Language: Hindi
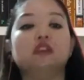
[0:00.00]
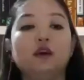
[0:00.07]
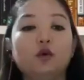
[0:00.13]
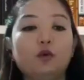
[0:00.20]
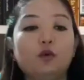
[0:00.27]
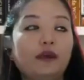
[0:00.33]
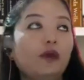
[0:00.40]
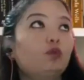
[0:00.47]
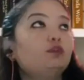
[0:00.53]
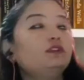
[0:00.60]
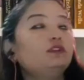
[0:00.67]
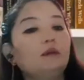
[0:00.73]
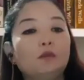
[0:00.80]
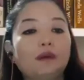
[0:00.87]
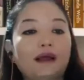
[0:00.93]
हुए उनका
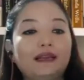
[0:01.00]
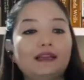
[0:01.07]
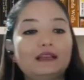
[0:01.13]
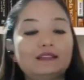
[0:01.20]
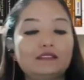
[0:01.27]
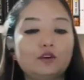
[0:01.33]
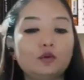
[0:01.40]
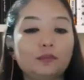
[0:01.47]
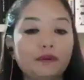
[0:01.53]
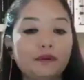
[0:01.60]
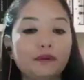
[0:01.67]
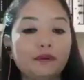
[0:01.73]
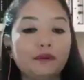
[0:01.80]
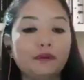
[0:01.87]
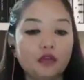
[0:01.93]
मोबाइल ऐसे ऊपर
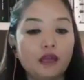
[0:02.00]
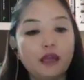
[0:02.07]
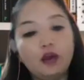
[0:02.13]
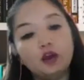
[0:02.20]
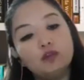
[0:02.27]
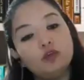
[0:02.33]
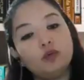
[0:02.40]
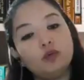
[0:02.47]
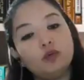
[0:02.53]
होता है और वो